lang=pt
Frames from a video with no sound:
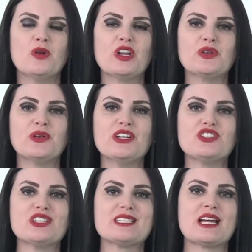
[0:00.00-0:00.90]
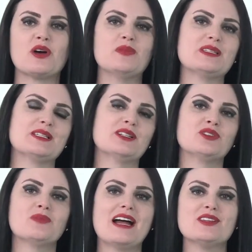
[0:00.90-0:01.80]
Boa noite, está
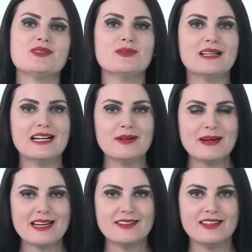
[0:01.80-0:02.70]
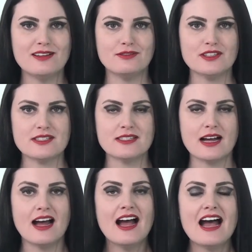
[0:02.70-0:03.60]
começando mais um Câmara Entrevista.